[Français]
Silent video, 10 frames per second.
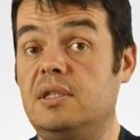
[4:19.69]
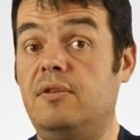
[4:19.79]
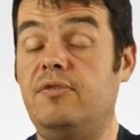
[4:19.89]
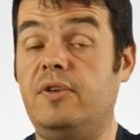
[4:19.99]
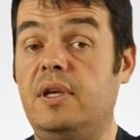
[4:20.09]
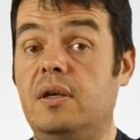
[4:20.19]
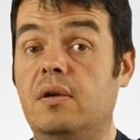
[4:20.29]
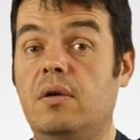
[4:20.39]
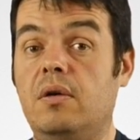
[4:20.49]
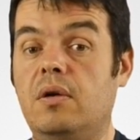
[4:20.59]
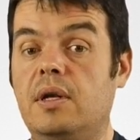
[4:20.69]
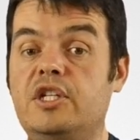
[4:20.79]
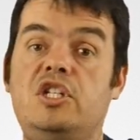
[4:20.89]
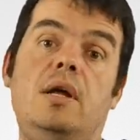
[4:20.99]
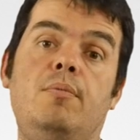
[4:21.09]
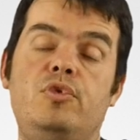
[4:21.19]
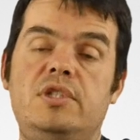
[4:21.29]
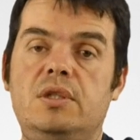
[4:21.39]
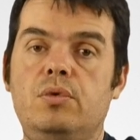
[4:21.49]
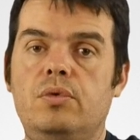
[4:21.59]
qui fait euh, les charmes
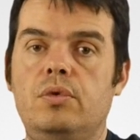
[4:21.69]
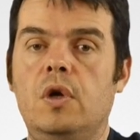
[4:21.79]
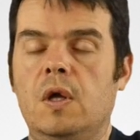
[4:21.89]
aussi de,